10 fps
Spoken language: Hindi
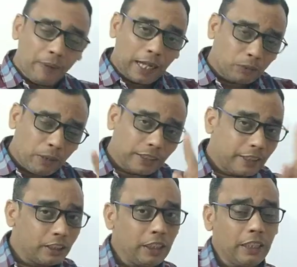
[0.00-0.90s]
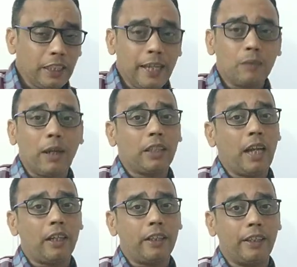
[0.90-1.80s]
अब आत्मा दिखती नहीं एक बात
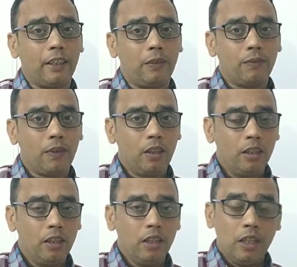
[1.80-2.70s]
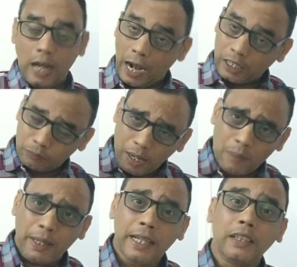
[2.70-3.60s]
ध्यान रखिएगा आत्मा
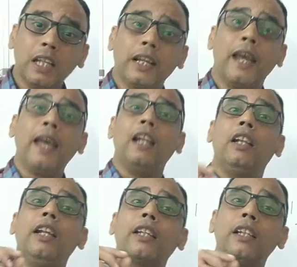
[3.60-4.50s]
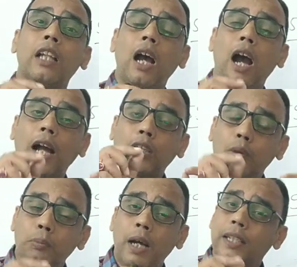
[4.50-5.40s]
हमारे अंदर है लेकिन
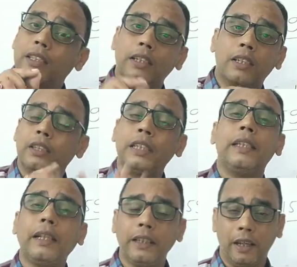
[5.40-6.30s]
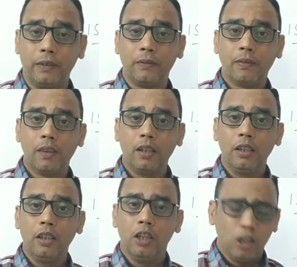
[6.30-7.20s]
आत्मा दिखती नहीं है
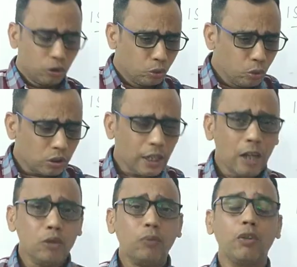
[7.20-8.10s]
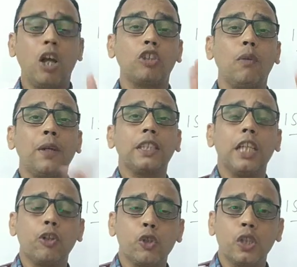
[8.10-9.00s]
दूसरा उन फिलोसोफर
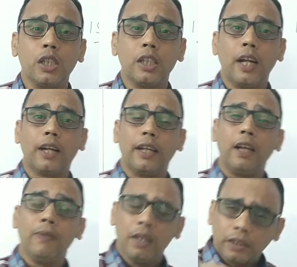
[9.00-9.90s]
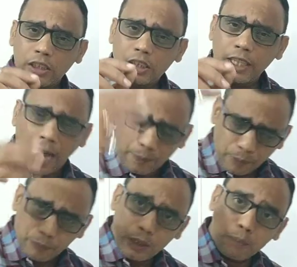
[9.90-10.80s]
से क्वेश्चन किया गया कि क्या
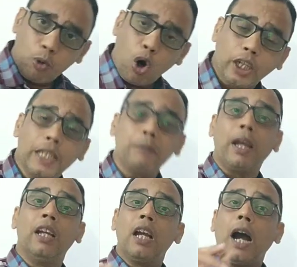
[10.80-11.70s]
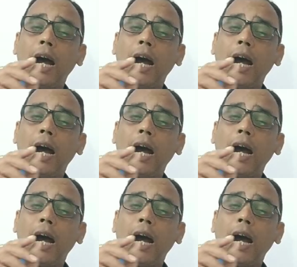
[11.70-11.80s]
आप अपनी बॉडी में